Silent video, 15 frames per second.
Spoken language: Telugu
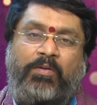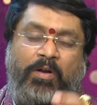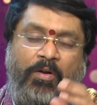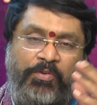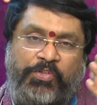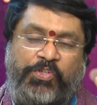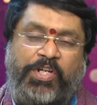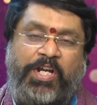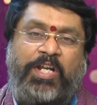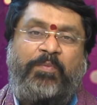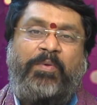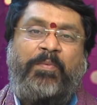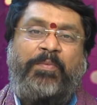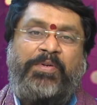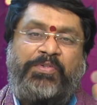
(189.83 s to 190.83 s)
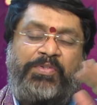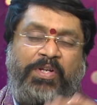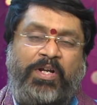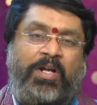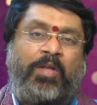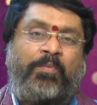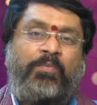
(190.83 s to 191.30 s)
అవుట్ స్టాండింగ్ పేమెంట్స్
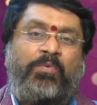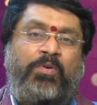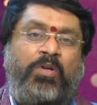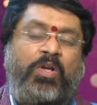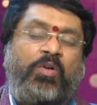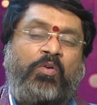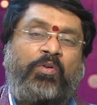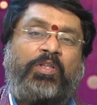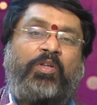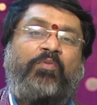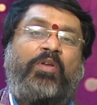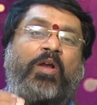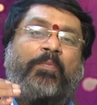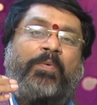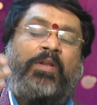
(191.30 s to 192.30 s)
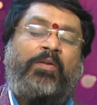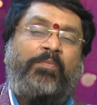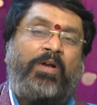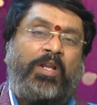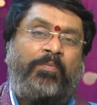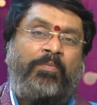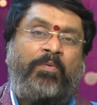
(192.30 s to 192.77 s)
రావడము కొత్త వ్యాపారం
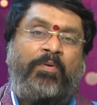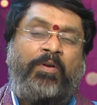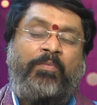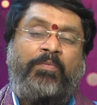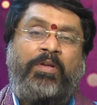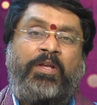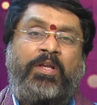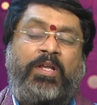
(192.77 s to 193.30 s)
ఆరంభం అవడం